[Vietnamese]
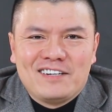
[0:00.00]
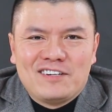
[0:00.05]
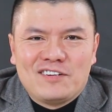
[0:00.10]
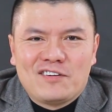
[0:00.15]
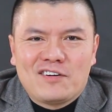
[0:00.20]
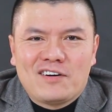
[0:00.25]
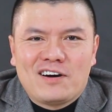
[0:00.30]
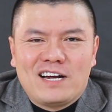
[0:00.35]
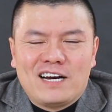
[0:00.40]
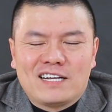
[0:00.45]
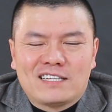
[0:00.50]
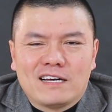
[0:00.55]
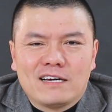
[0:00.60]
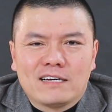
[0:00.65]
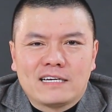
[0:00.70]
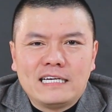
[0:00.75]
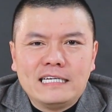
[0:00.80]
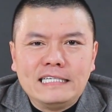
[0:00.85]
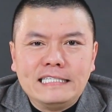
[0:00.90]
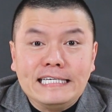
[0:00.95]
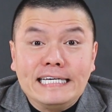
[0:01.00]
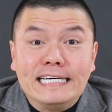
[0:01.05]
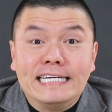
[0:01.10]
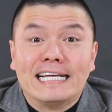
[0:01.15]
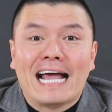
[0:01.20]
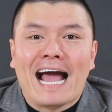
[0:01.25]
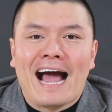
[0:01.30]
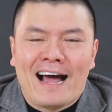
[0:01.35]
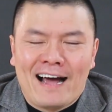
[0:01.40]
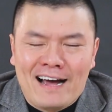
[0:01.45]
nó gọi là thời kỳ nhì
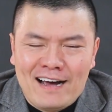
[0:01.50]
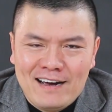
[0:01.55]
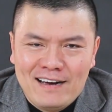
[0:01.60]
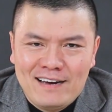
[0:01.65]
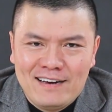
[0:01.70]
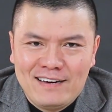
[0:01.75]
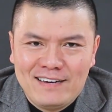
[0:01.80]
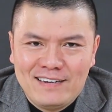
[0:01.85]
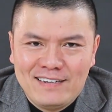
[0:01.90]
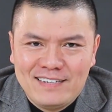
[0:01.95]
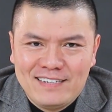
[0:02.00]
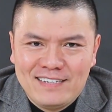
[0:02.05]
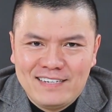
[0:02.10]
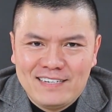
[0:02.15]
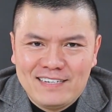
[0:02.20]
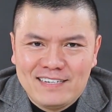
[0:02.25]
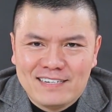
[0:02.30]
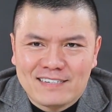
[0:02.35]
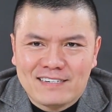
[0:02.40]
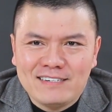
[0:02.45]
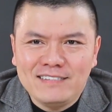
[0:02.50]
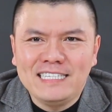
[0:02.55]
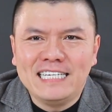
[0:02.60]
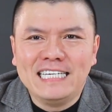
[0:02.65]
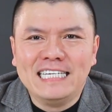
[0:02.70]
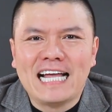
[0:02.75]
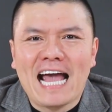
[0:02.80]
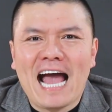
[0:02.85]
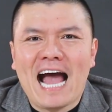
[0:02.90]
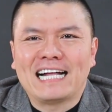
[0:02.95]
nhằng cứ
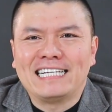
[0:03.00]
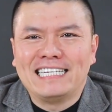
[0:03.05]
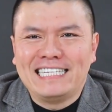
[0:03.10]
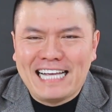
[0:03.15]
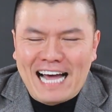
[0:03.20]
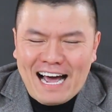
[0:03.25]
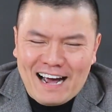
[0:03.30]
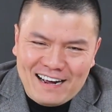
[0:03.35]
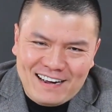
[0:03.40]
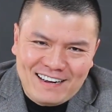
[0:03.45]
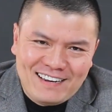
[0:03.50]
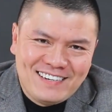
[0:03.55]
nhì nhà nhì nhằng